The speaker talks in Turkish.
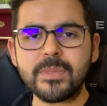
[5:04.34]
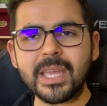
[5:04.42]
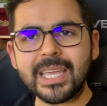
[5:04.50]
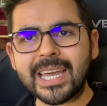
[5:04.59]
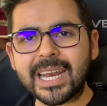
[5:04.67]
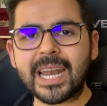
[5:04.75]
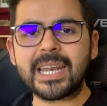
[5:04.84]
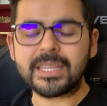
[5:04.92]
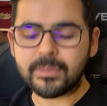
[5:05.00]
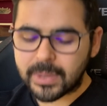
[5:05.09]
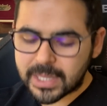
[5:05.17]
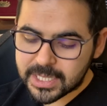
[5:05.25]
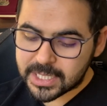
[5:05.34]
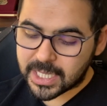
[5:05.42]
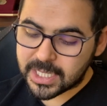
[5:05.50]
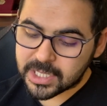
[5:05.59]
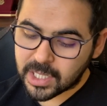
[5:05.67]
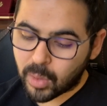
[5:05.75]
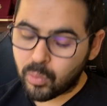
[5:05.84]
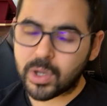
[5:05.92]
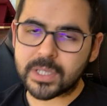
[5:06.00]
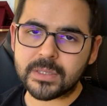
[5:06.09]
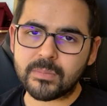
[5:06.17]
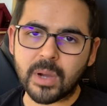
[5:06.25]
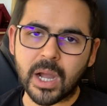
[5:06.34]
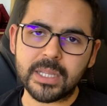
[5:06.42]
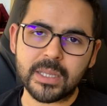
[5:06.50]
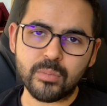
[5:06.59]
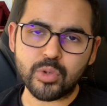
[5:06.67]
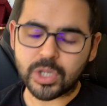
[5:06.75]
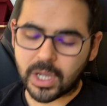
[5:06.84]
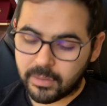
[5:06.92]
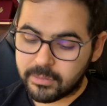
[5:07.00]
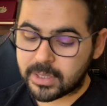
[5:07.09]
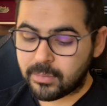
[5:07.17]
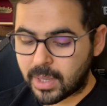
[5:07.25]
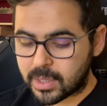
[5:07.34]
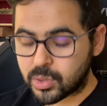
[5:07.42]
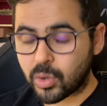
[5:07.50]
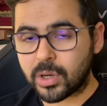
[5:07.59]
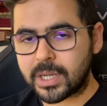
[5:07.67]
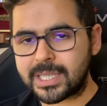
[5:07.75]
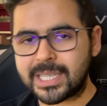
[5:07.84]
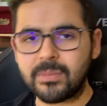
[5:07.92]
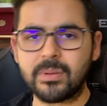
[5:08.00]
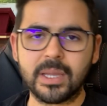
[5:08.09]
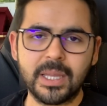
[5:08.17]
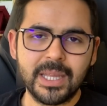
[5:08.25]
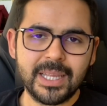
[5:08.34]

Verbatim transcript: de yararlanabileceği işte avukatı, mali müşaviri, mentorları gibi